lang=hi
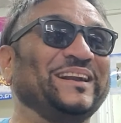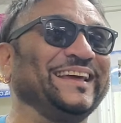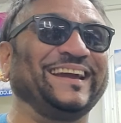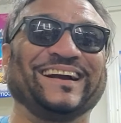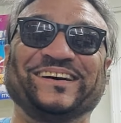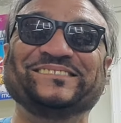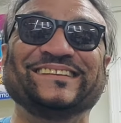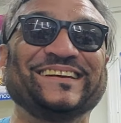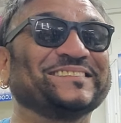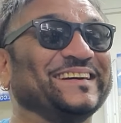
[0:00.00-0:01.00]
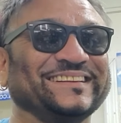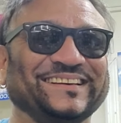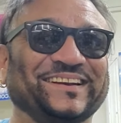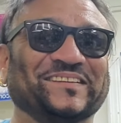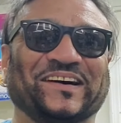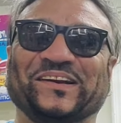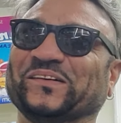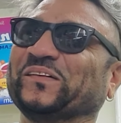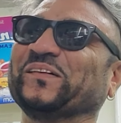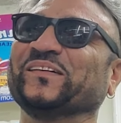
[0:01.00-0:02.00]
उल्टे काम जितने मर्जी करवा लो
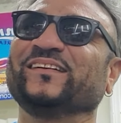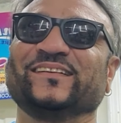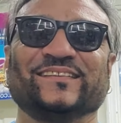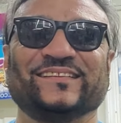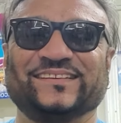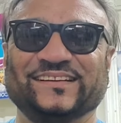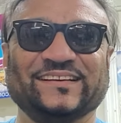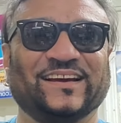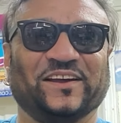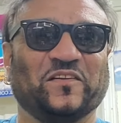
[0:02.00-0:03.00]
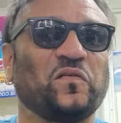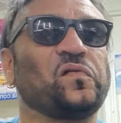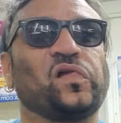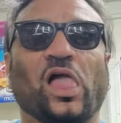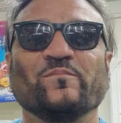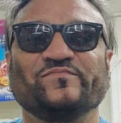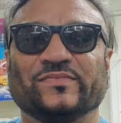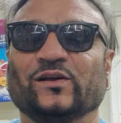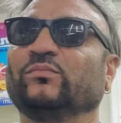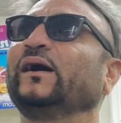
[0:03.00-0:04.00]
ठीक है
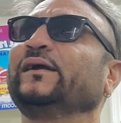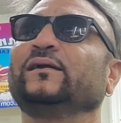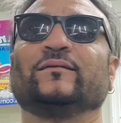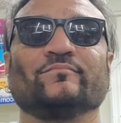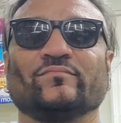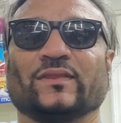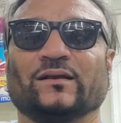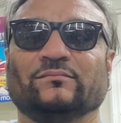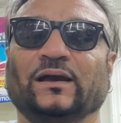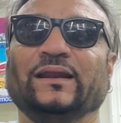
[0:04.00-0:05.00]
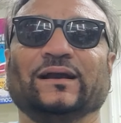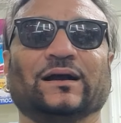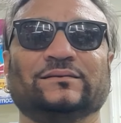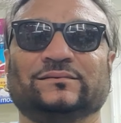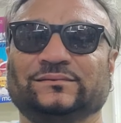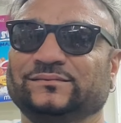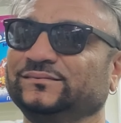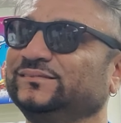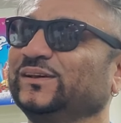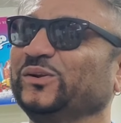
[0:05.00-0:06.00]
तो भाई मैंने कहा
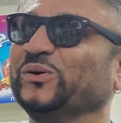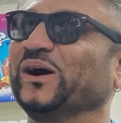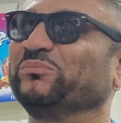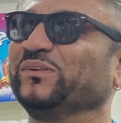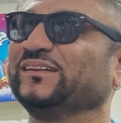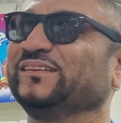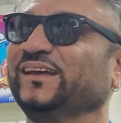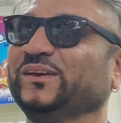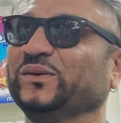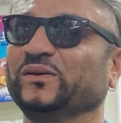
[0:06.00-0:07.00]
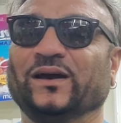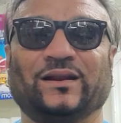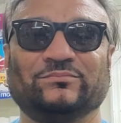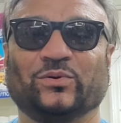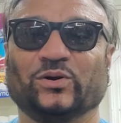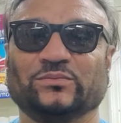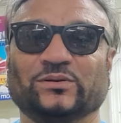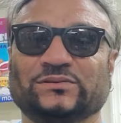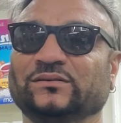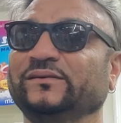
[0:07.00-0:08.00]
चलो आपका थैंक यू यार बहुत
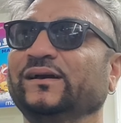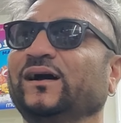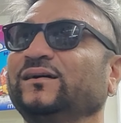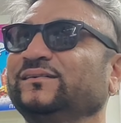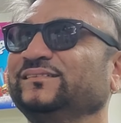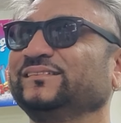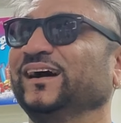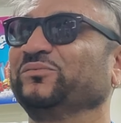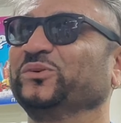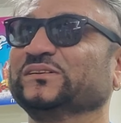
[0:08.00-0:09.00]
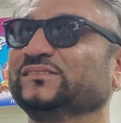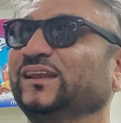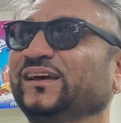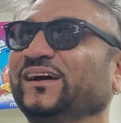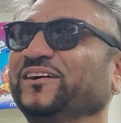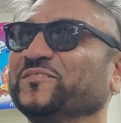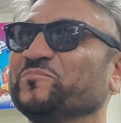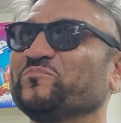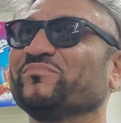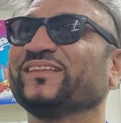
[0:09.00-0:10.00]
बहुत सभी का आपको अच्छा लगा
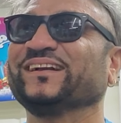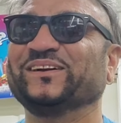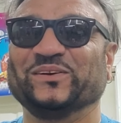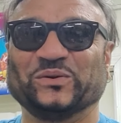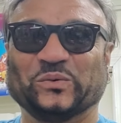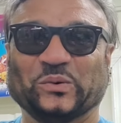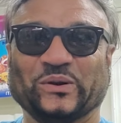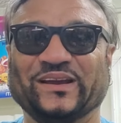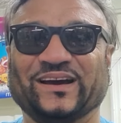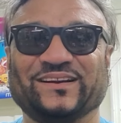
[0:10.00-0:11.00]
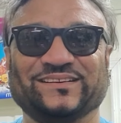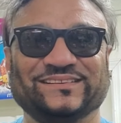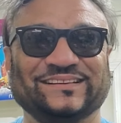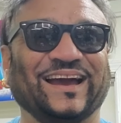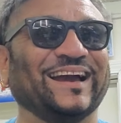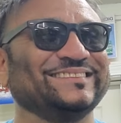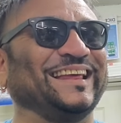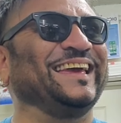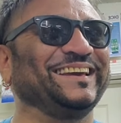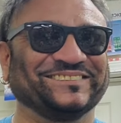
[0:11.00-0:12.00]
और यार
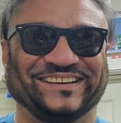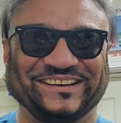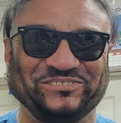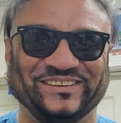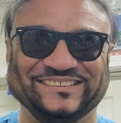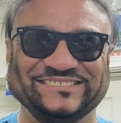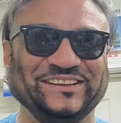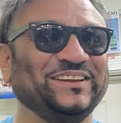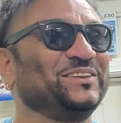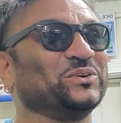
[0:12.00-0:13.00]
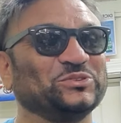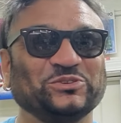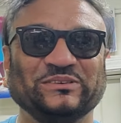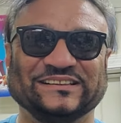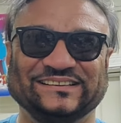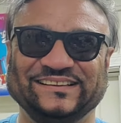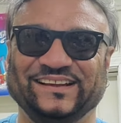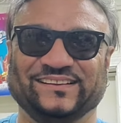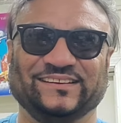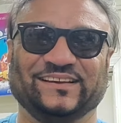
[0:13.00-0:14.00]
एक्टिंग हमारी बेजती दोस्तों में चलती
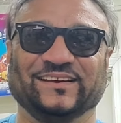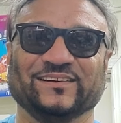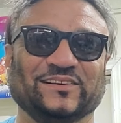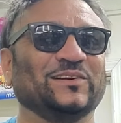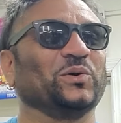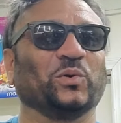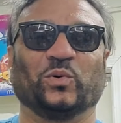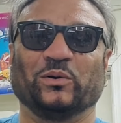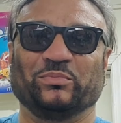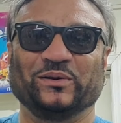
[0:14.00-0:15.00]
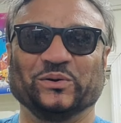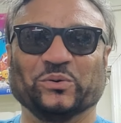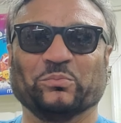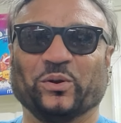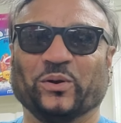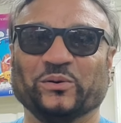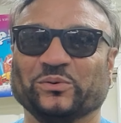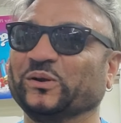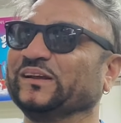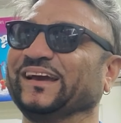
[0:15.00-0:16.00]
रहती है वो अपन को ब्राउन
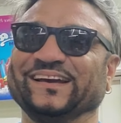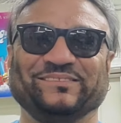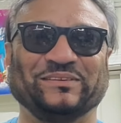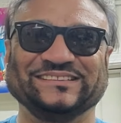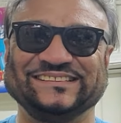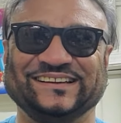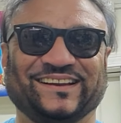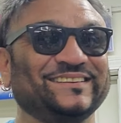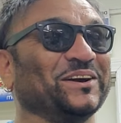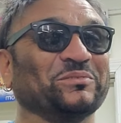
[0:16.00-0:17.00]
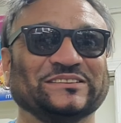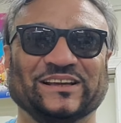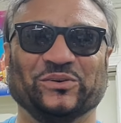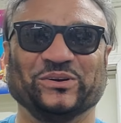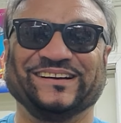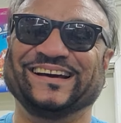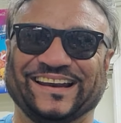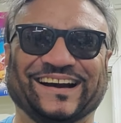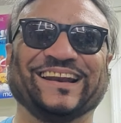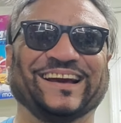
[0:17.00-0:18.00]
ब्राउन कह के बेजती करते हैं अपन सालों की
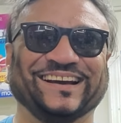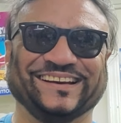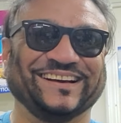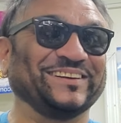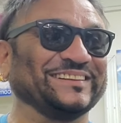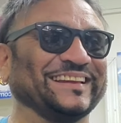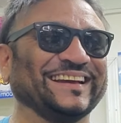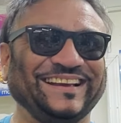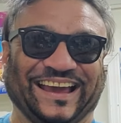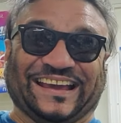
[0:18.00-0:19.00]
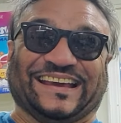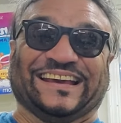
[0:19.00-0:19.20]
कल्ला कल्ला कह के करते हैं